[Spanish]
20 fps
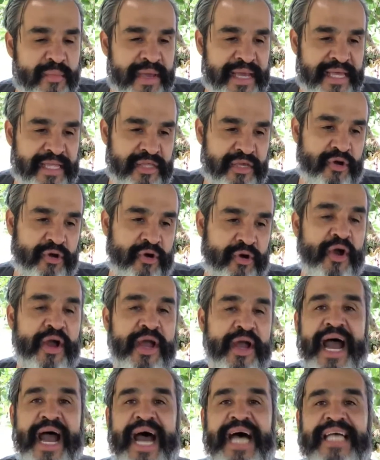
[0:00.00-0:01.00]
medio
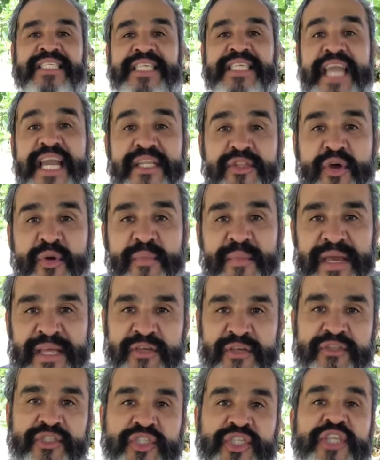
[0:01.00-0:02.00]
haciendo,
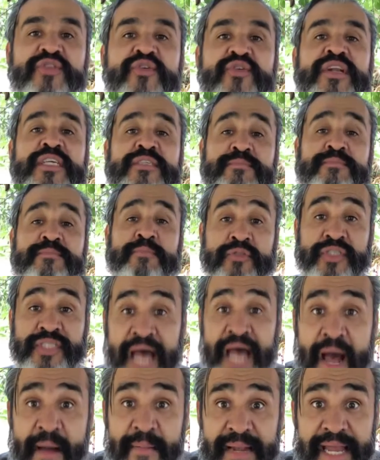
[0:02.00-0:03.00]
medio siendo
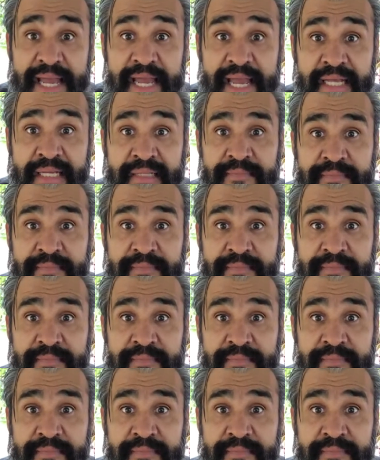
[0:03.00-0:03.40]
responsable.